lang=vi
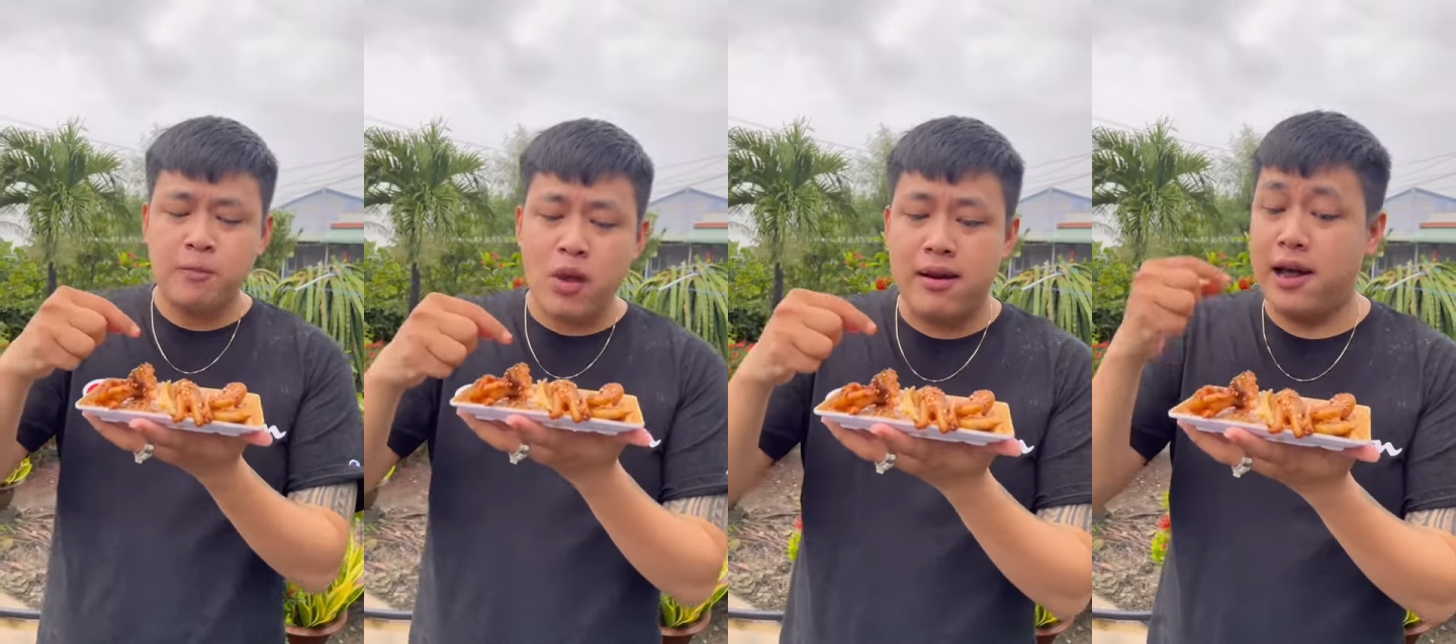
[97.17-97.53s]

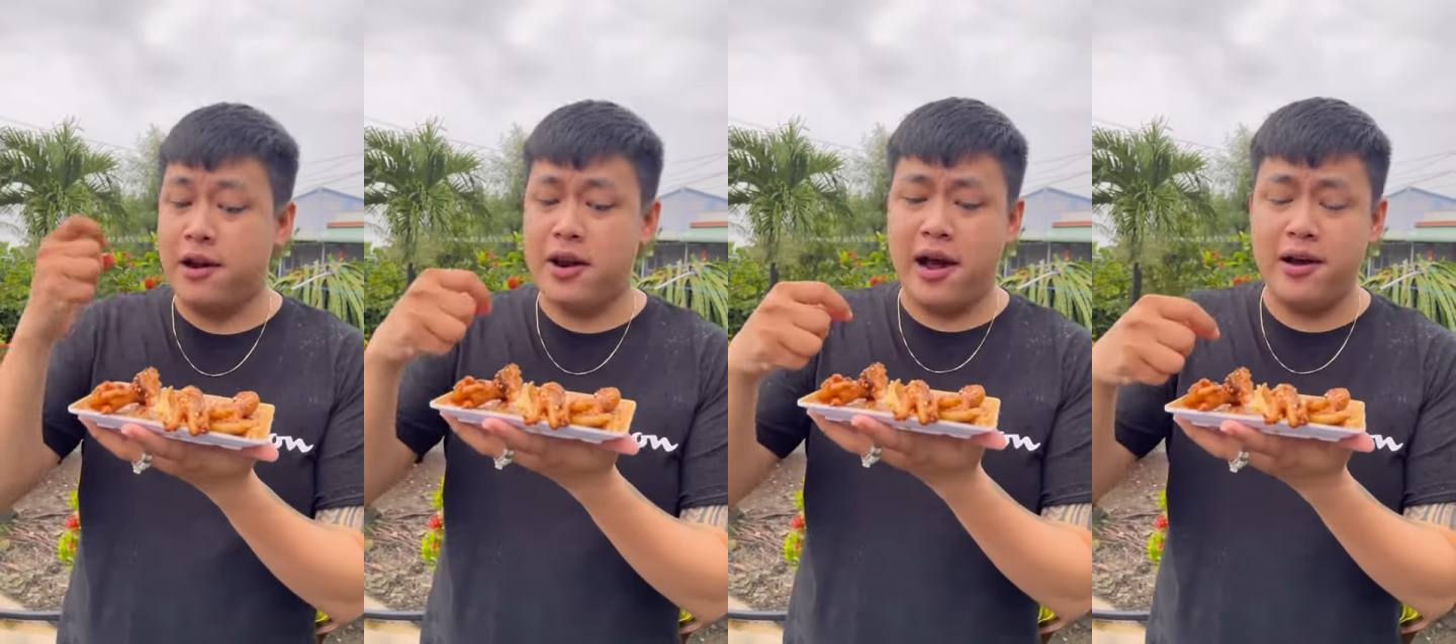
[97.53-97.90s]
là
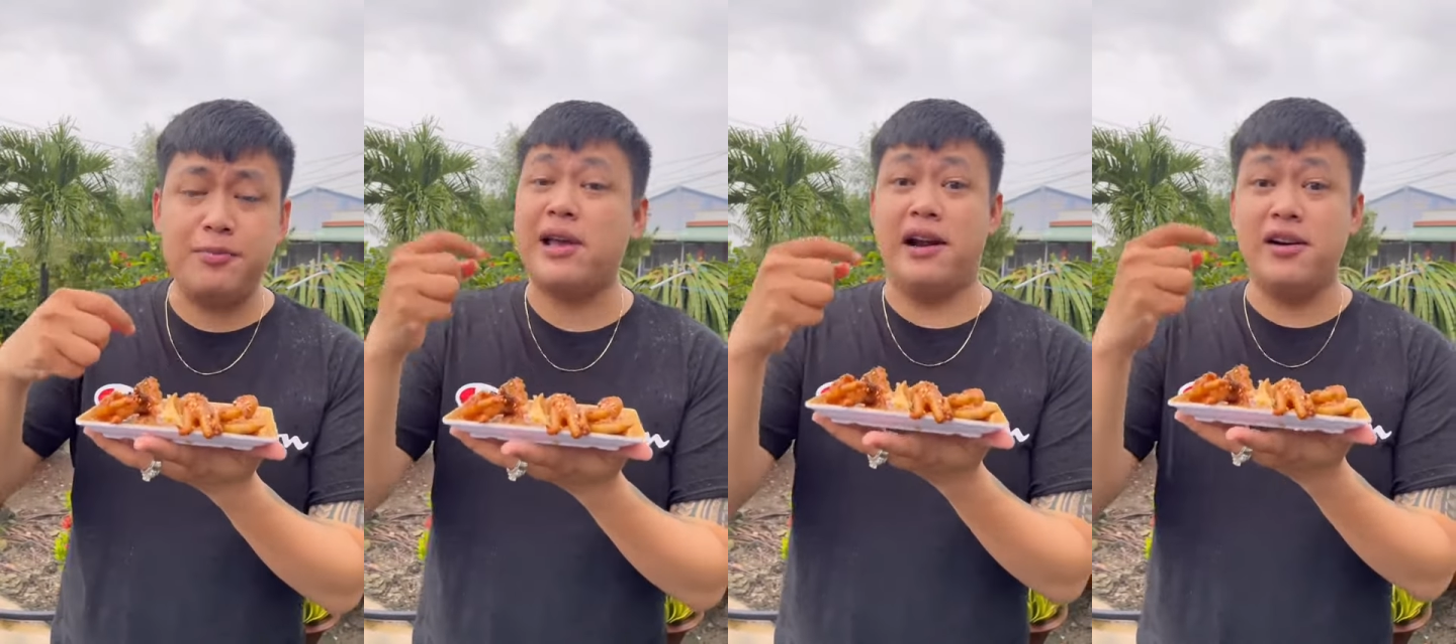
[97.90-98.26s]
nó đã ướp
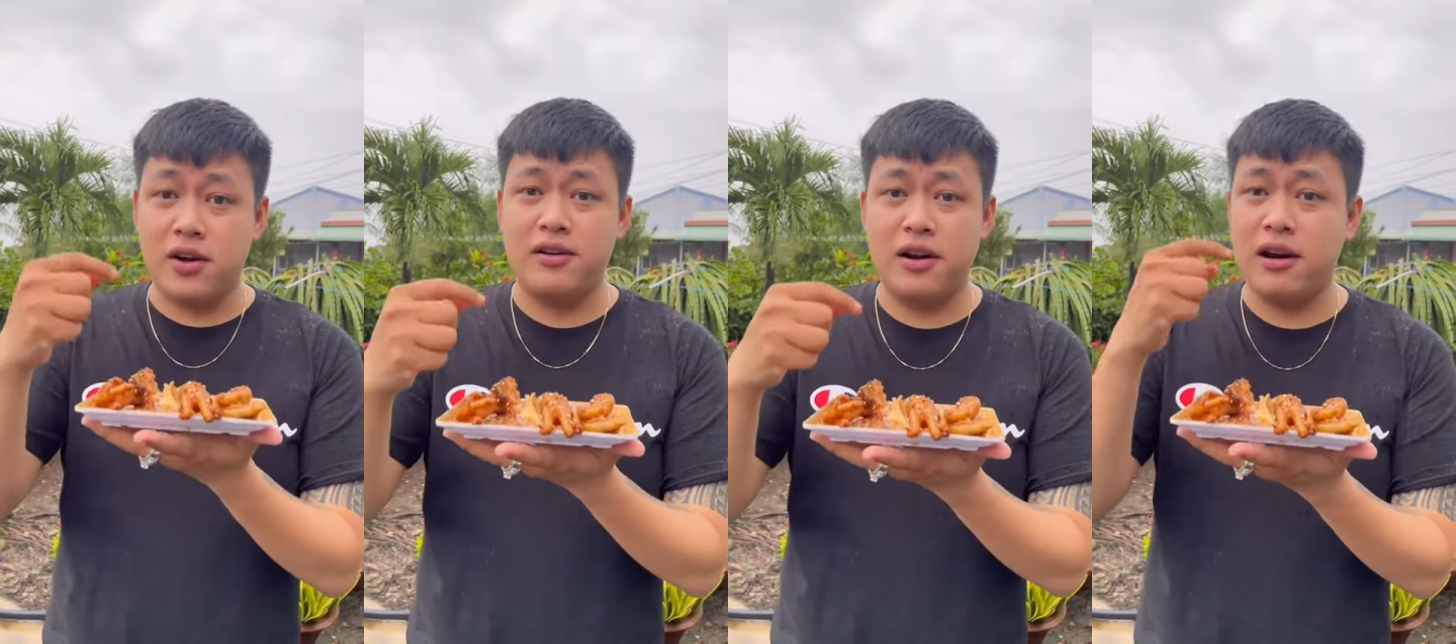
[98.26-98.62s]
sẵn
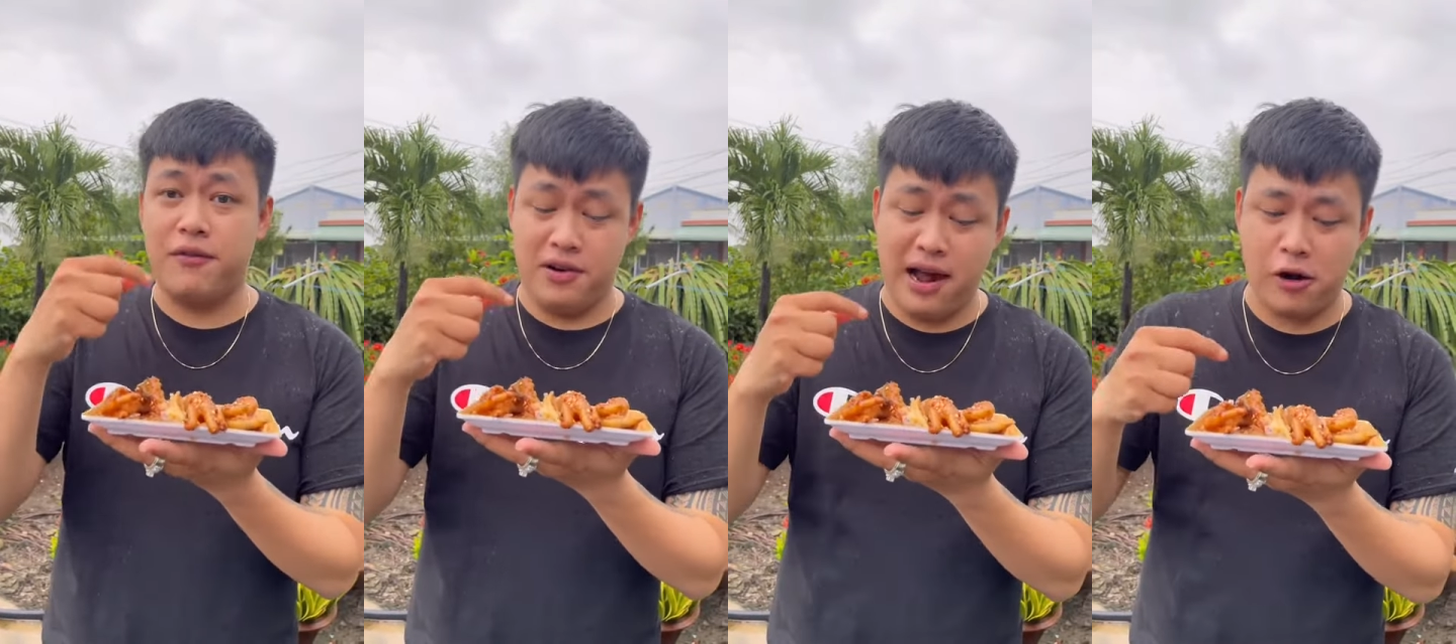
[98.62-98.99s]
rồi, rất là
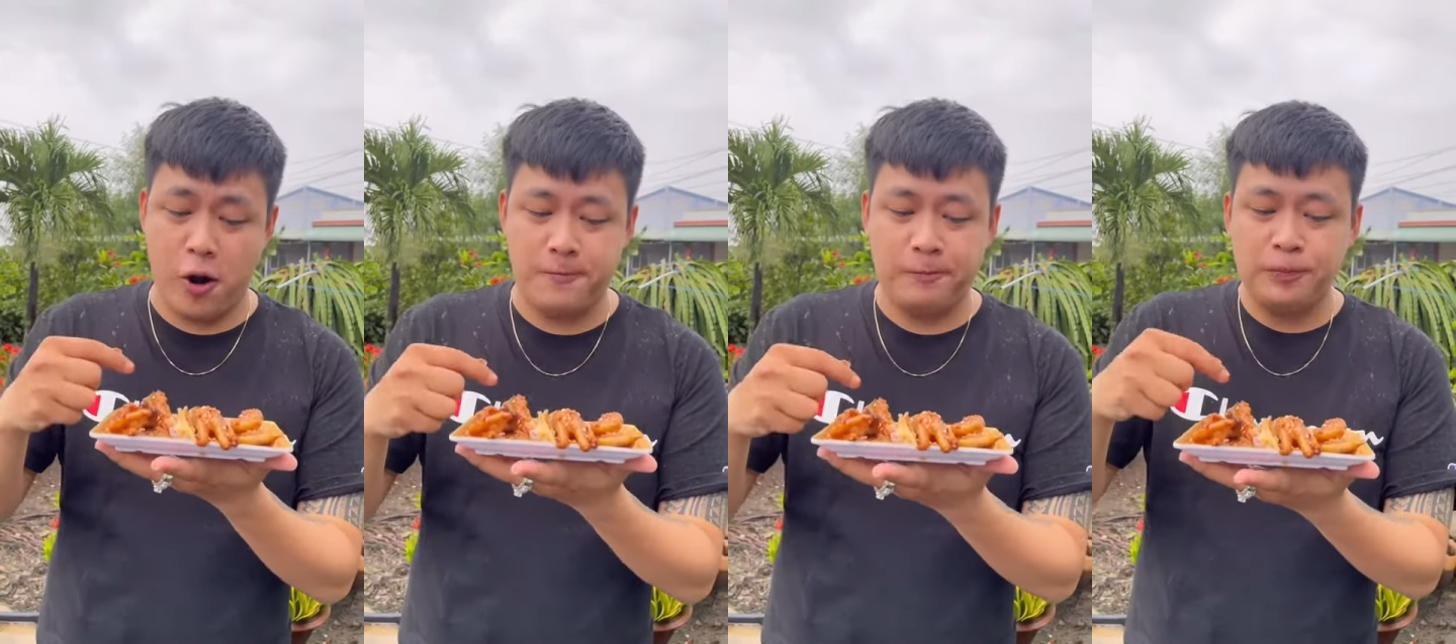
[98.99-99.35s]
vừa ăn
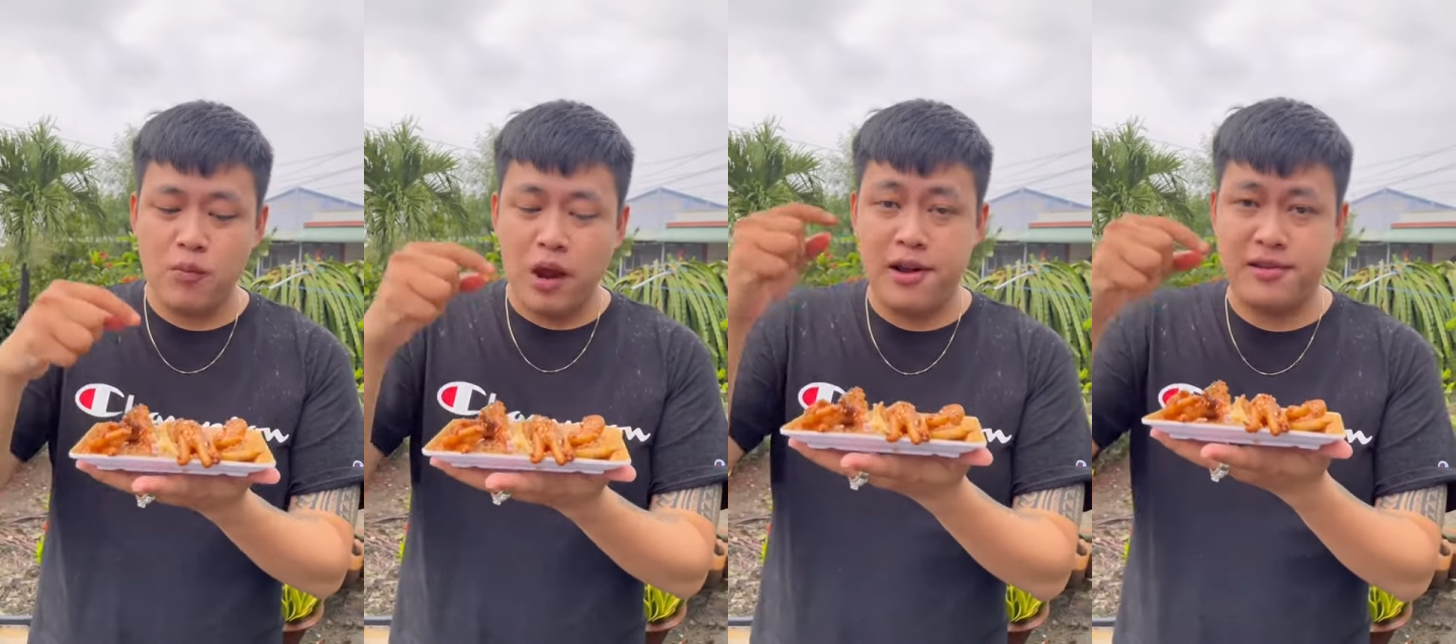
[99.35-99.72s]
rồi,
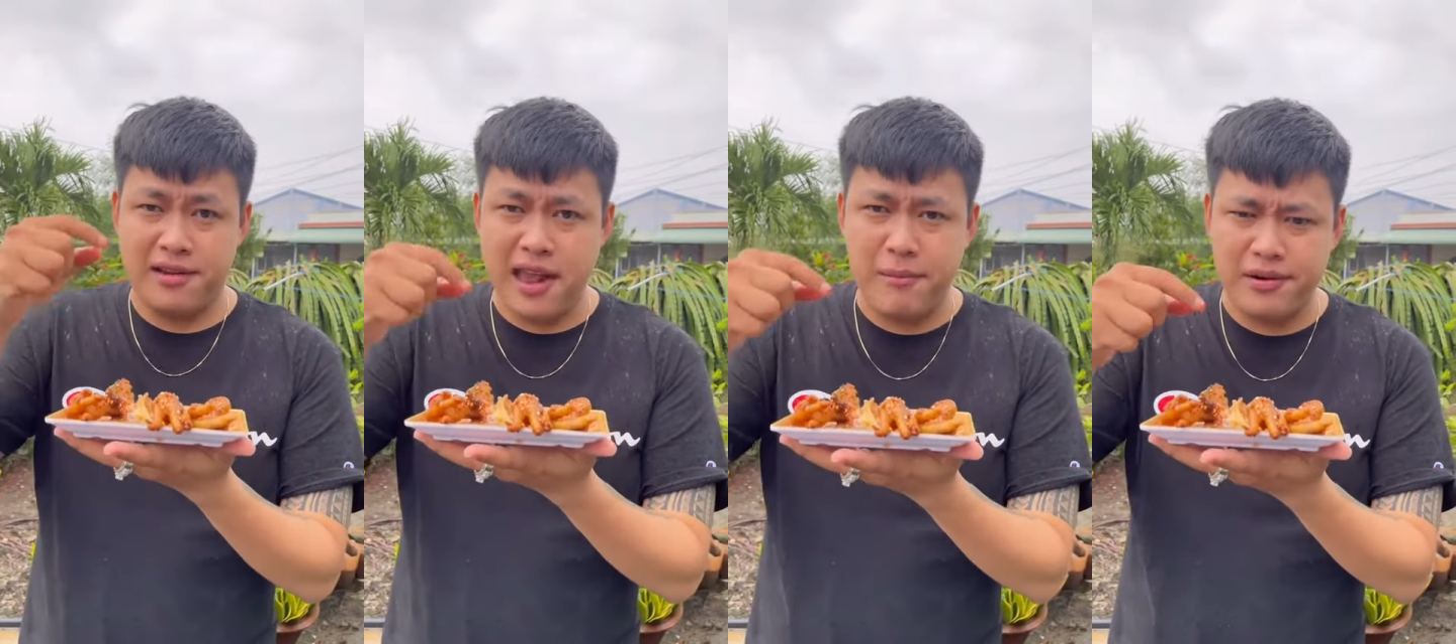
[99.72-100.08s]
nên cả
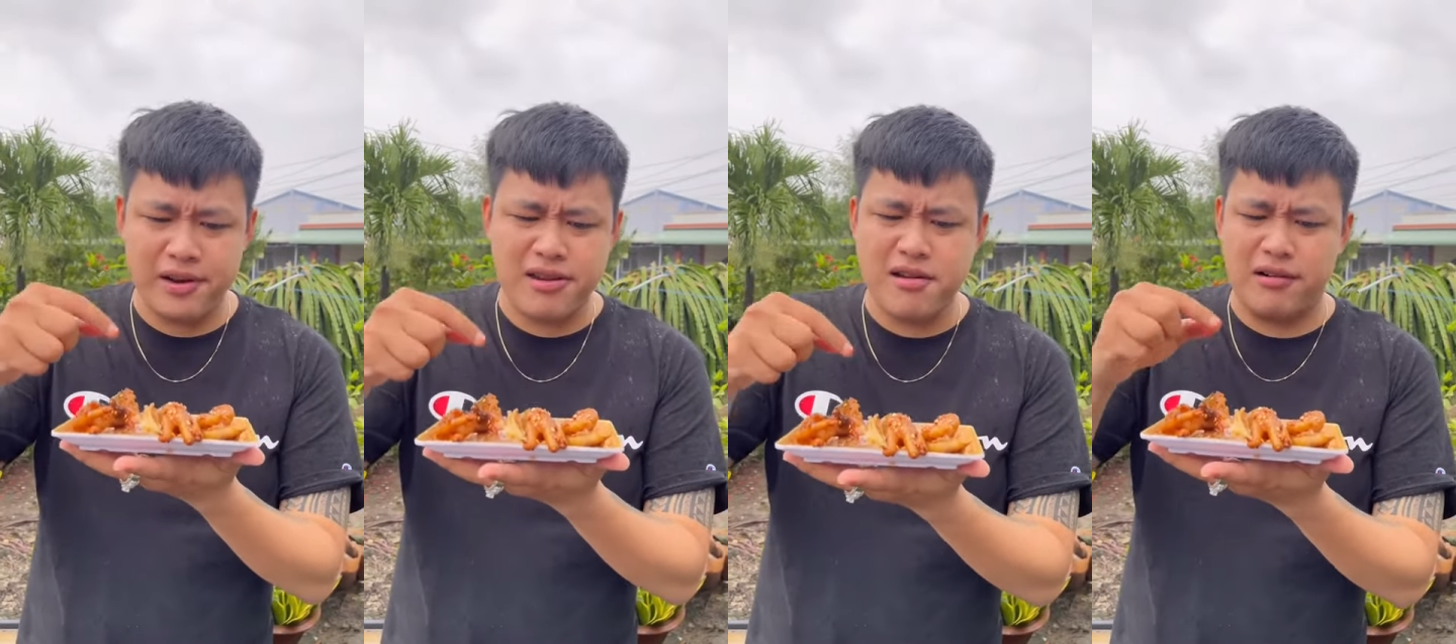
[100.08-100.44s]
nhà mình nó
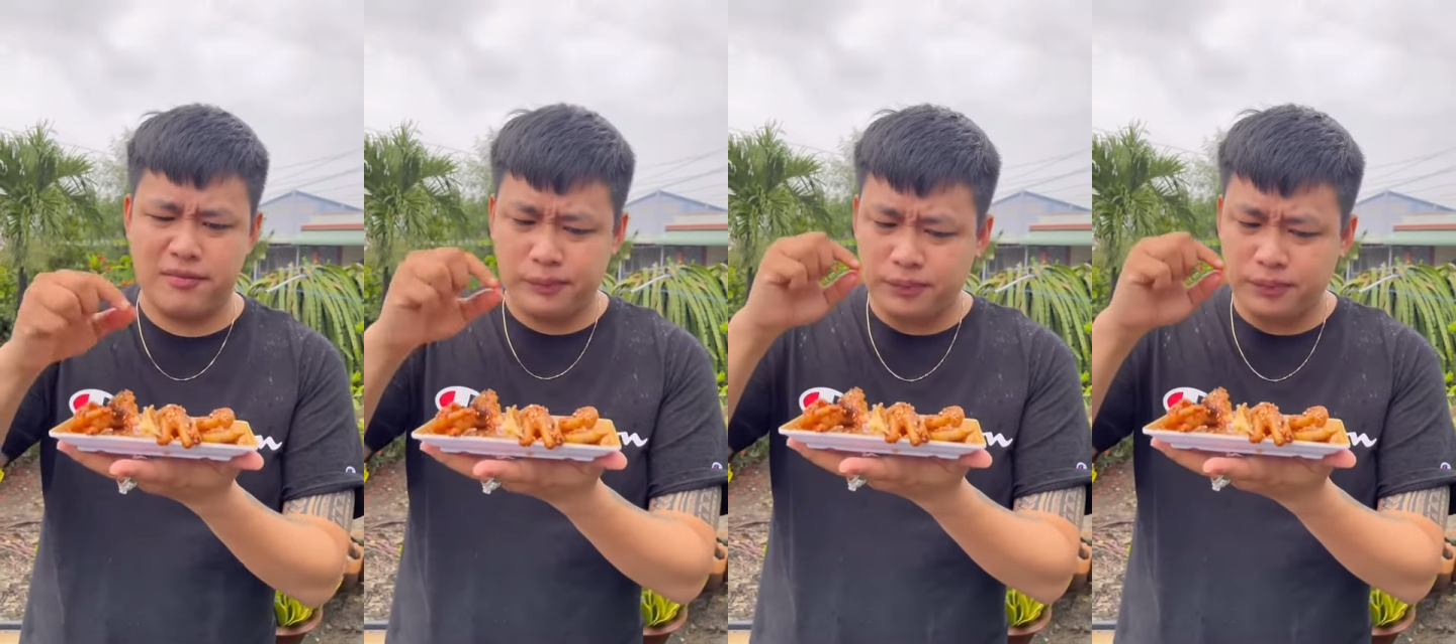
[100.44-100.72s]
chỉ cần